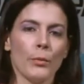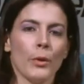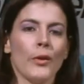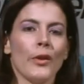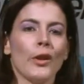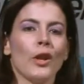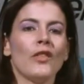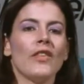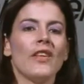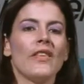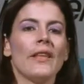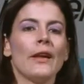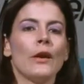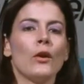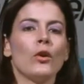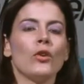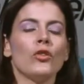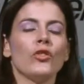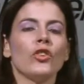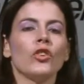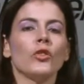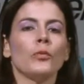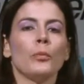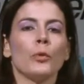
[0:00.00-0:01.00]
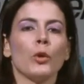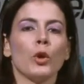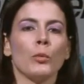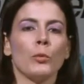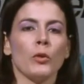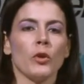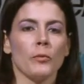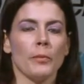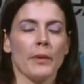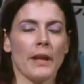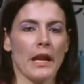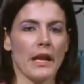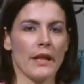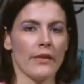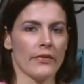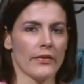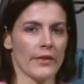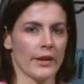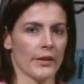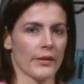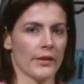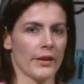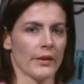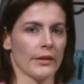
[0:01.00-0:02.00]
Modelos de negocios propios para el
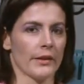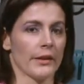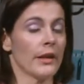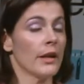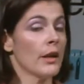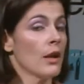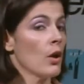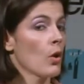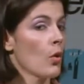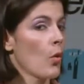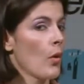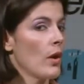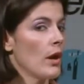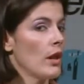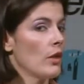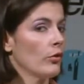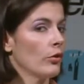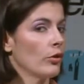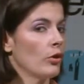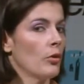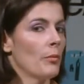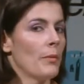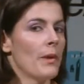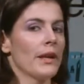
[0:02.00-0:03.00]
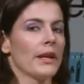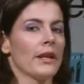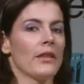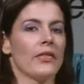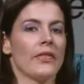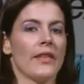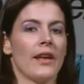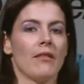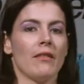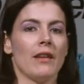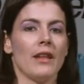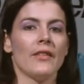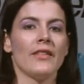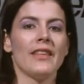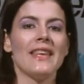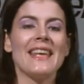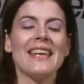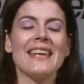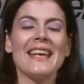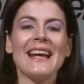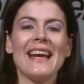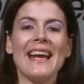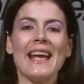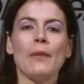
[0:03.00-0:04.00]
Internet. ¿Cuáles son los más rentables
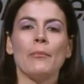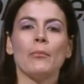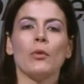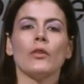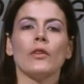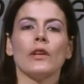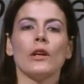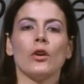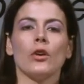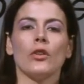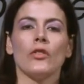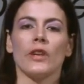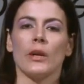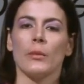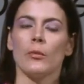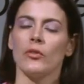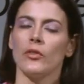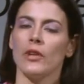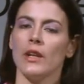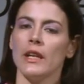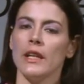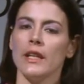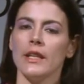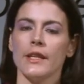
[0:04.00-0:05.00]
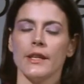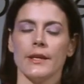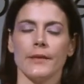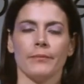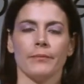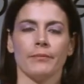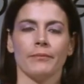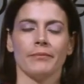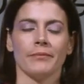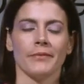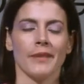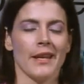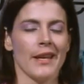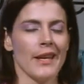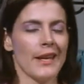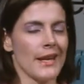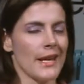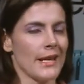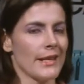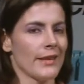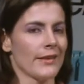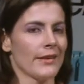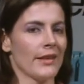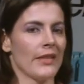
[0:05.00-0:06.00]
y qué ejemplos encontramos en línea?
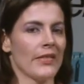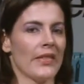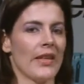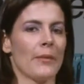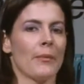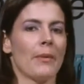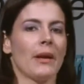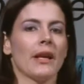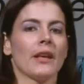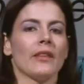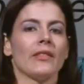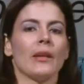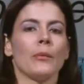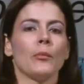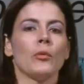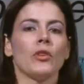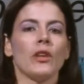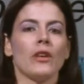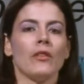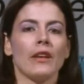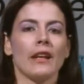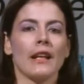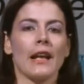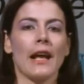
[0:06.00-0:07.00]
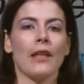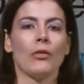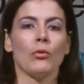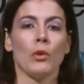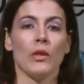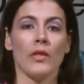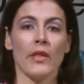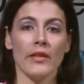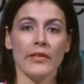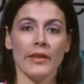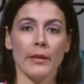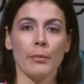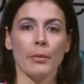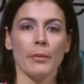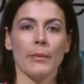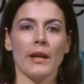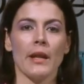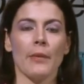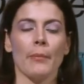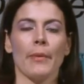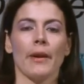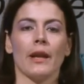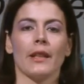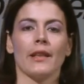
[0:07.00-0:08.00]
Ese es el tema que estamos abarcando en esta
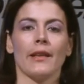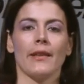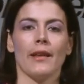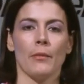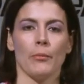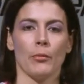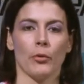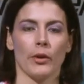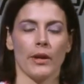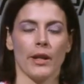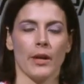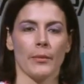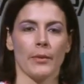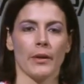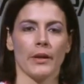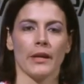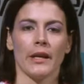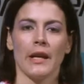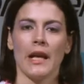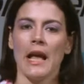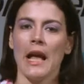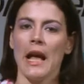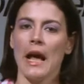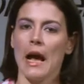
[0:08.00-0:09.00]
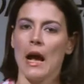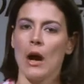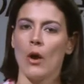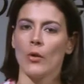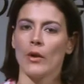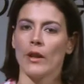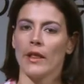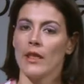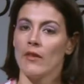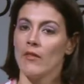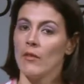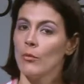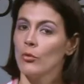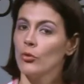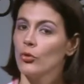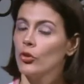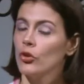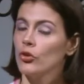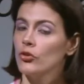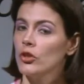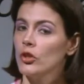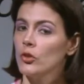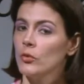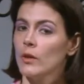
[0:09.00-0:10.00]
primera parte del programa. Ahora debemos
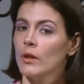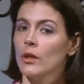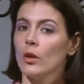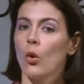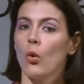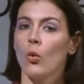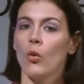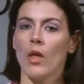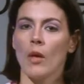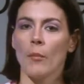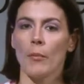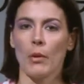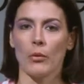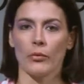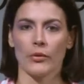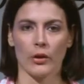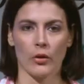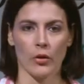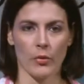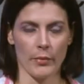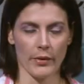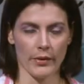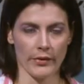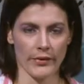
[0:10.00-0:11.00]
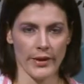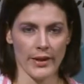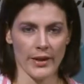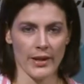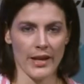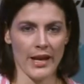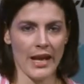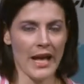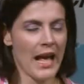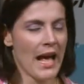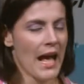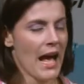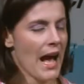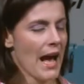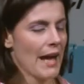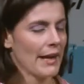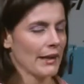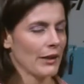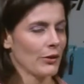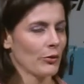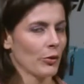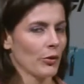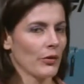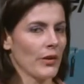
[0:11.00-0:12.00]
continuar con una pausa comercial.
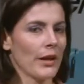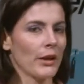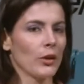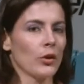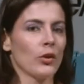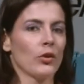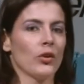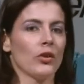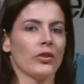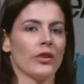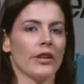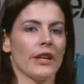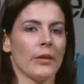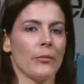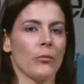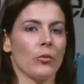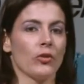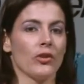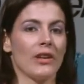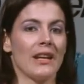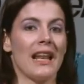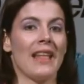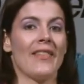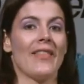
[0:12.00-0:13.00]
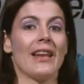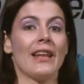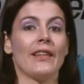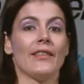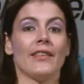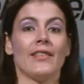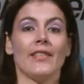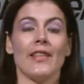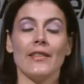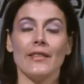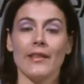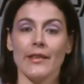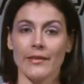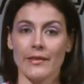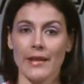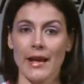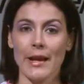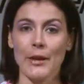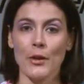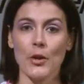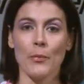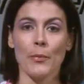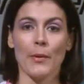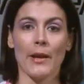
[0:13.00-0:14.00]
Al retornar conoceremos el análisis
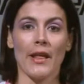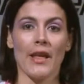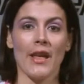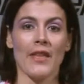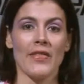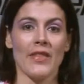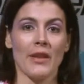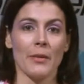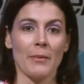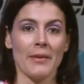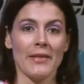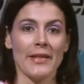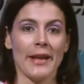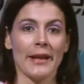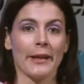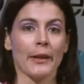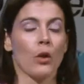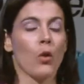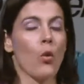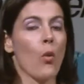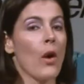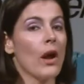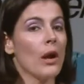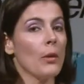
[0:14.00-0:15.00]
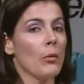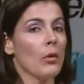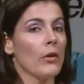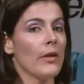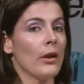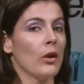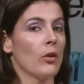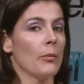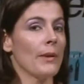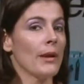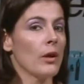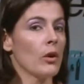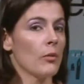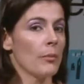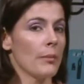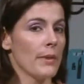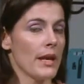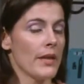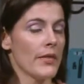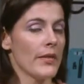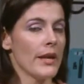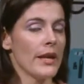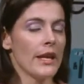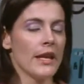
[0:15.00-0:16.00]
necesario para determinar cuál modelo me
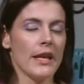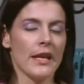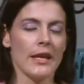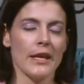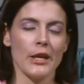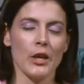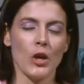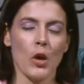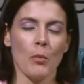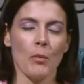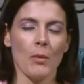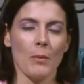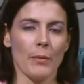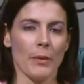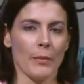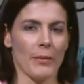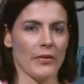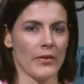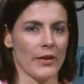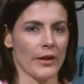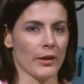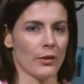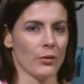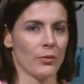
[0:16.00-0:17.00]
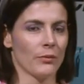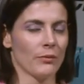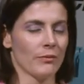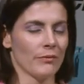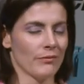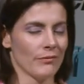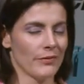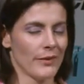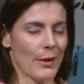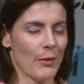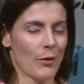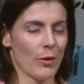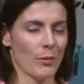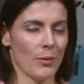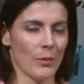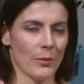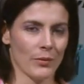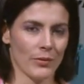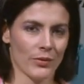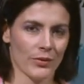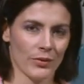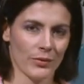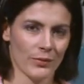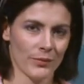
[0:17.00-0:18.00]
conviene y cómo implementarlo. Ya
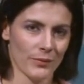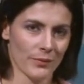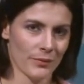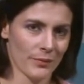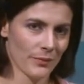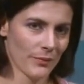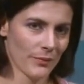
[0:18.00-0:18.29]
volvemos.